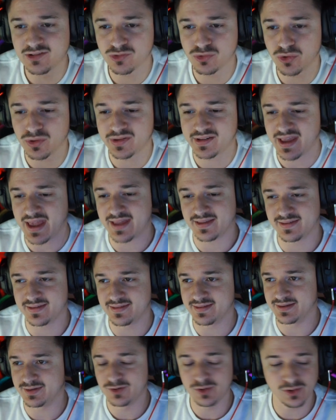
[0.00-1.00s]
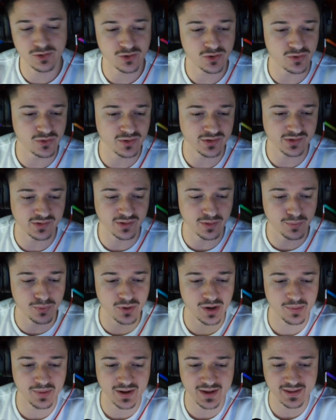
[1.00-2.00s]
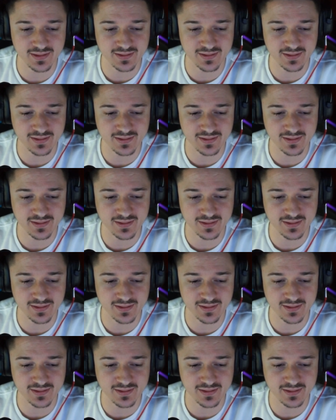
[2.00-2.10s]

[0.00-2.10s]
il suo set, non lo conosco neppure per